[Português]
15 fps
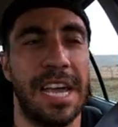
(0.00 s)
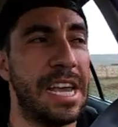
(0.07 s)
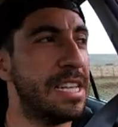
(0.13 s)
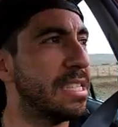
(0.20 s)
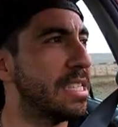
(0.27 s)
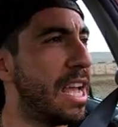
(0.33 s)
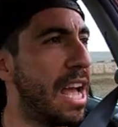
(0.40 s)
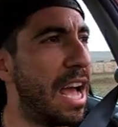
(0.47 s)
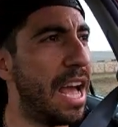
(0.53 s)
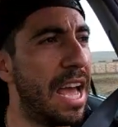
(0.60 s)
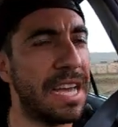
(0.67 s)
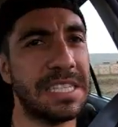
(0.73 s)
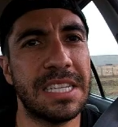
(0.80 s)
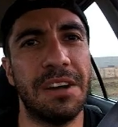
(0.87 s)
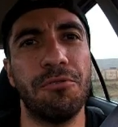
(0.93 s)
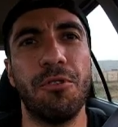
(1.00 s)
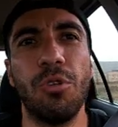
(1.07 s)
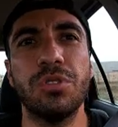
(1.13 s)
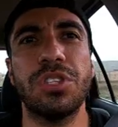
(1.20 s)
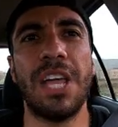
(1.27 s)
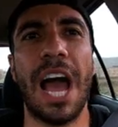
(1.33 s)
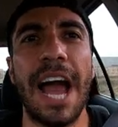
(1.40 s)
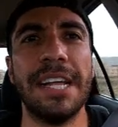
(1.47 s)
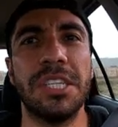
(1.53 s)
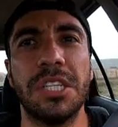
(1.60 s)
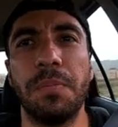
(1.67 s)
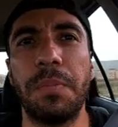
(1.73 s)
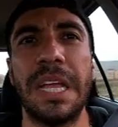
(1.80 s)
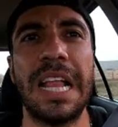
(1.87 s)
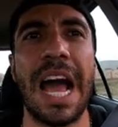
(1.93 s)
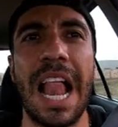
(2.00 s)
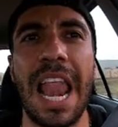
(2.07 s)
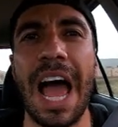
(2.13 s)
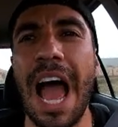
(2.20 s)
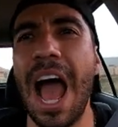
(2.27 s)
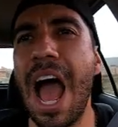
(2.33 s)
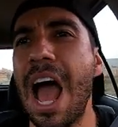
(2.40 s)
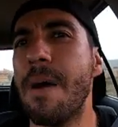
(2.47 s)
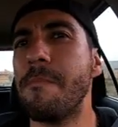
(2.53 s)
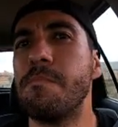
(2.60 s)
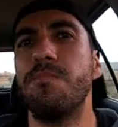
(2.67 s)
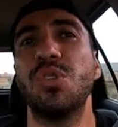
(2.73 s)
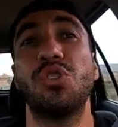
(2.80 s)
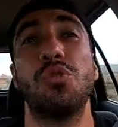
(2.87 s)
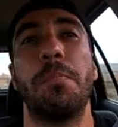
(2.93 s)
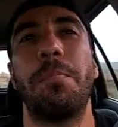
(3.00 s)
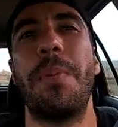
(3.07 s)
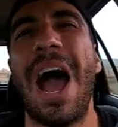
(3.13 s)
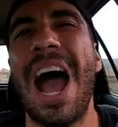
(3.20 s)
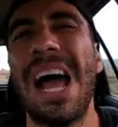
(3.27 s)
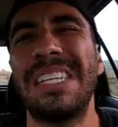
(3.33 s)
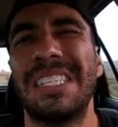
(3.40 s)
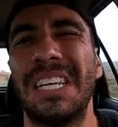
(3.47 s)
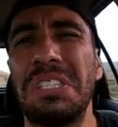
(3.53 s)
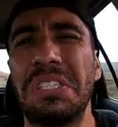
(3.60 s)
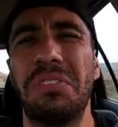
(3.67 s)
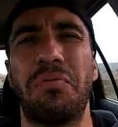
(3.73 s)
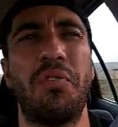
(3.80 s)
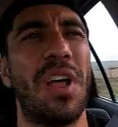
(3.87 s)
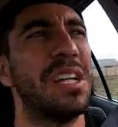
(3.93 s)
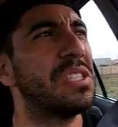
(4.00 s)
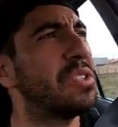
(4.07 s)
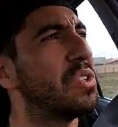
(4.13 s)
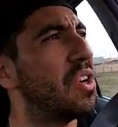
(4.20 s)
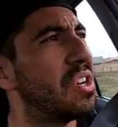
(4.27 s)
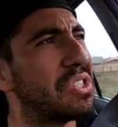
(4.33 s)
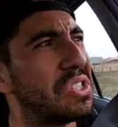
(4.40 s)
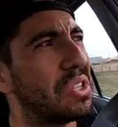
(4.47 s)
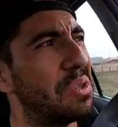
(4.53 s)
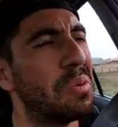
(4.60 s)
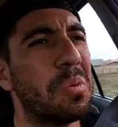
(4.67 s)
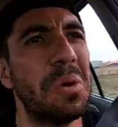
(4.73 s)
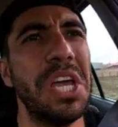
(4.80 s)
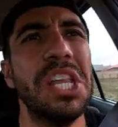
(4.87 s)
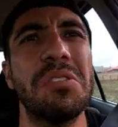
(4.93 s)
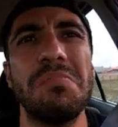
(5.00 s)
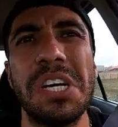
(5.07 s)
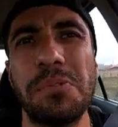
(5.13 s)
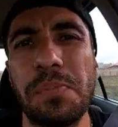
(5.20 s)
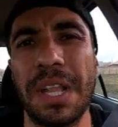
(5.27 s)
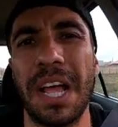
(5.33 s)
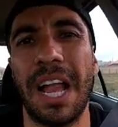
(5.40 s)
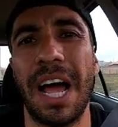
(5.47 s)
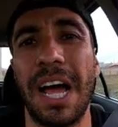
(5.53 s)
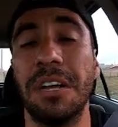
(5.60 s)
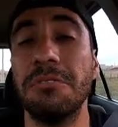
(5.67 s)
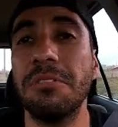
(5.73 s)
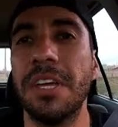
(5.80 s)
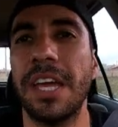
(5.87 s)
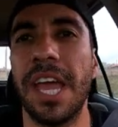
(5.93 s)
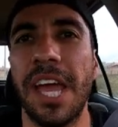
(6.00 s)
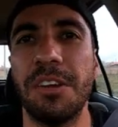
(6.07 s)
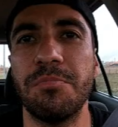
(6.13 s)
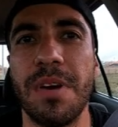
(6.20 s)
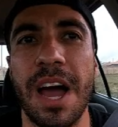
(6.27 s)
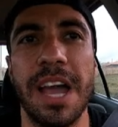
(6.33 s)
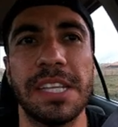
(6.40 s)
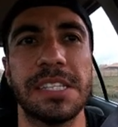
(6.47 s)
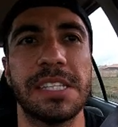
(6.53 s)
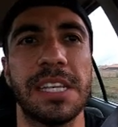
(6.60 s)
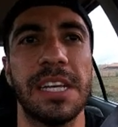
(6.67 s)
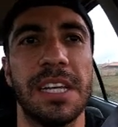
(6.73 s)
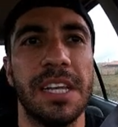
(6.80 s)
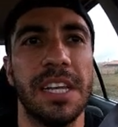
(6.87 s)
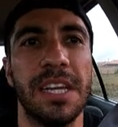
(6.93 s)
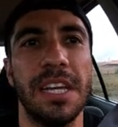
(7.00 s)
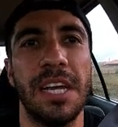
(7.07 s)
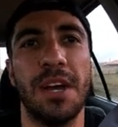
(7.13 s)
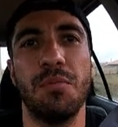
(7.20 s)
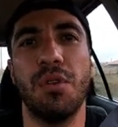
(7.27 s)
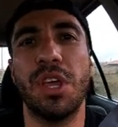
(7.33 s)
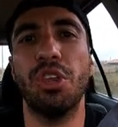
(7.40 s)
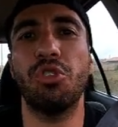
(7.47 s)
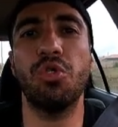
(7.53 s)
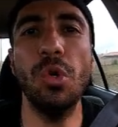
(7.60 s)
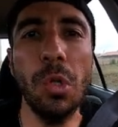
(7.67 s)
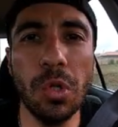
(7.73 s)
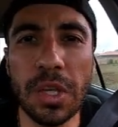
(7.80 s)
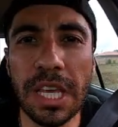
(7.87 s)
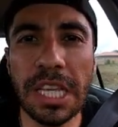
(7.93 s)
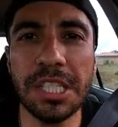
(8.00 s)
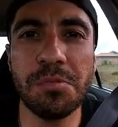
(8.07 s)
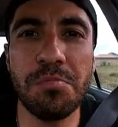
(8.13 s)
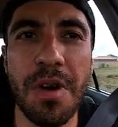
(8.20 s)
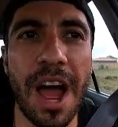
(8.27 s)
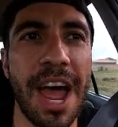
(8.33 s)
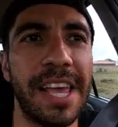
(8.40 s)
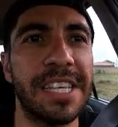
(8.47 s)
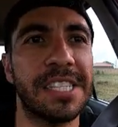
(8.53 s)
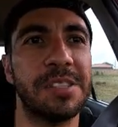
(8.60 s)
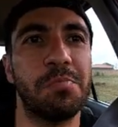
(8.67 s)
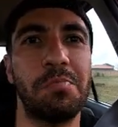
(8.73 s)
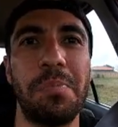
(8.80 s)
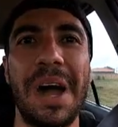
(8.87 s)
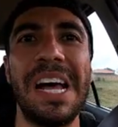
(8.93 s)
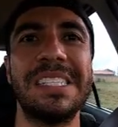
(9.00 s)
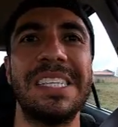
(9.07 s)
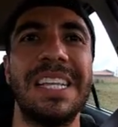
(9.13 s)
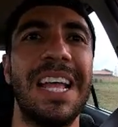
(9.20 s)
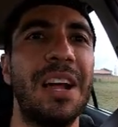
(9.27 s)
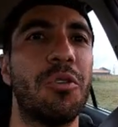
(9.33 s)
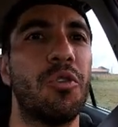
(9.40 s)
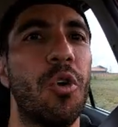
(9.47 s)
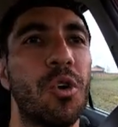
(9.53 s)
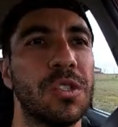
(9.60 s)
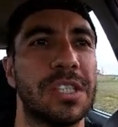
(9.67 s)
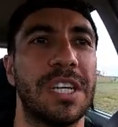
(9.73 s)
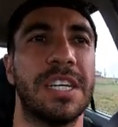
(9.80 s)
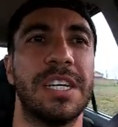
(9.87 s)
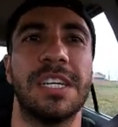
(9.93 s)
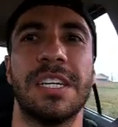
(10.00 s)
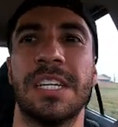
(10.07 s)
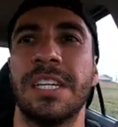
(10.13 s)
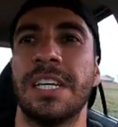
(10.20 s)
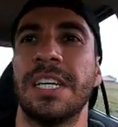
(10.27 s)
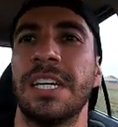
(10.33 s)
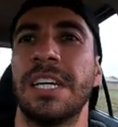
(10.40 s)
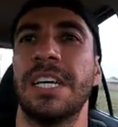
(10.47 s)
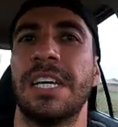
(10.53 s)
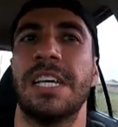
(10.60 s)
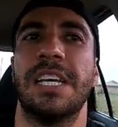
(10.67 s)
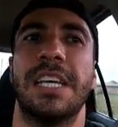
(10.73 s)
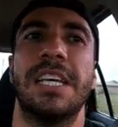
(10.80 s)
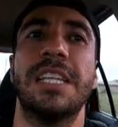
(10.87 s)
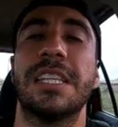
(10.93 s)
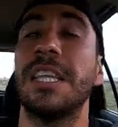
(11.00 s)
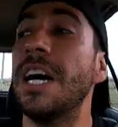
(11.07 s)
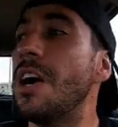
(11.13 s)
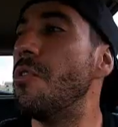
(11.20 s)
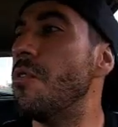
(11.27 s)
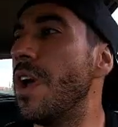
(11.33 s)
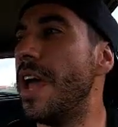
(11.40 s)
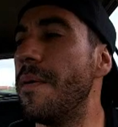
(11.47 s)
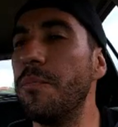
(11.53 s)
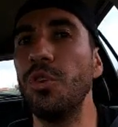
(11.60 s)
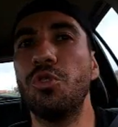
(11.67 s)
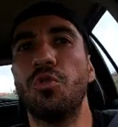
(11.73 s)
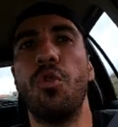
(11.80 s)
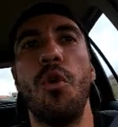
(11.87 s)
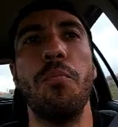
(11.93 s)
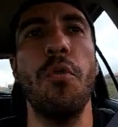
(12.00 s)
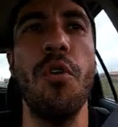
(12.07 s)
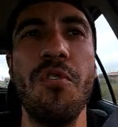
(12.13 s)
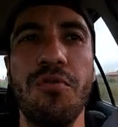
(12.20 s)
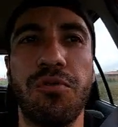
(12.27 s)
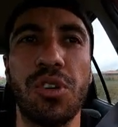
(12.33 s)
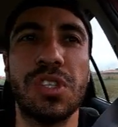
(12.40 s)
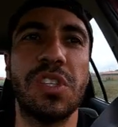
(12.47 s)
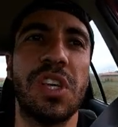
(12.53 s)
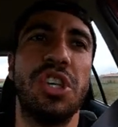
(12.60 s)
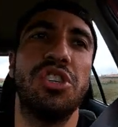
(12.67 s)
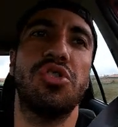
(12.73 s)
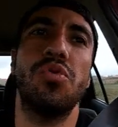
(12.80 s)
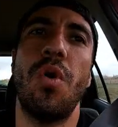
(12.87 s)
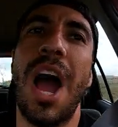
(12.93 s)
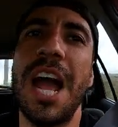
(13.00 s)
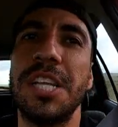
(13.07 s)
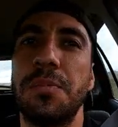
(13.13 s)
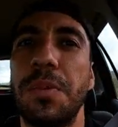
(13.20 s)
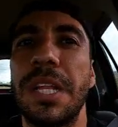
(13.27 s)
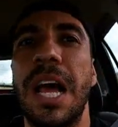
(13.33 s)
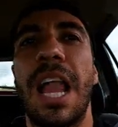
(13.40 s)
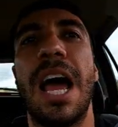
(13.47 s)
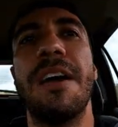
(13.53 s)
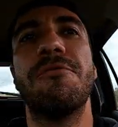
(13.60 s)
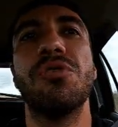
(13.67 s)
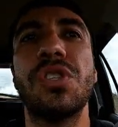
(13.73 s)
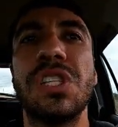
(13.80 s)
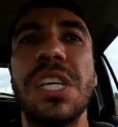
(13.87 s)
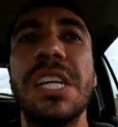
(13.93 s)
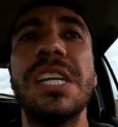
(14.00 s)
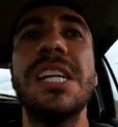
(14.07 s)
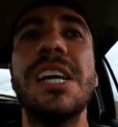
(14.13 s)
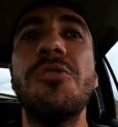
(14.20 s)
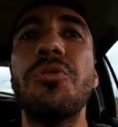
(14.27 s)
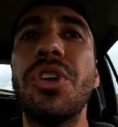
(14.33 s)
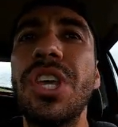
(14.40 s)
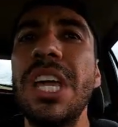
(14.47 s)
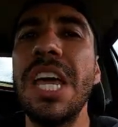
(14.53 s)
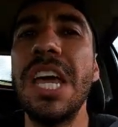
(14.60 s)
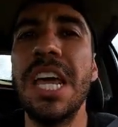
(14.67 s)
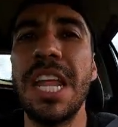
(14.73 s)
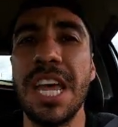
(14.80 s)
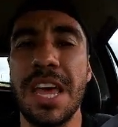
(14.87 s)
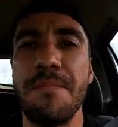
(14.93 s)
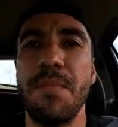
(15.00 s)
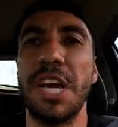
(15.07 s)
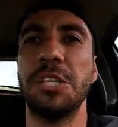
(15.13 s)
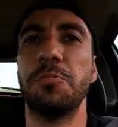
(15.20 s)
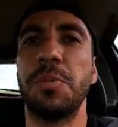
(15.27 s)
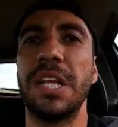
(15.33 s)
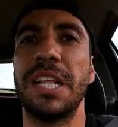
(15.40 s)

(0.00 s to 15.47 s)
Essa, essa vontade de pedalar, isso passa e você fala assim: nossa, não aguento mais pedalar, não quero mais. Porque tudo que é demais passa da conta. Então é muito comum você enjoar de pedalar e você não querer mais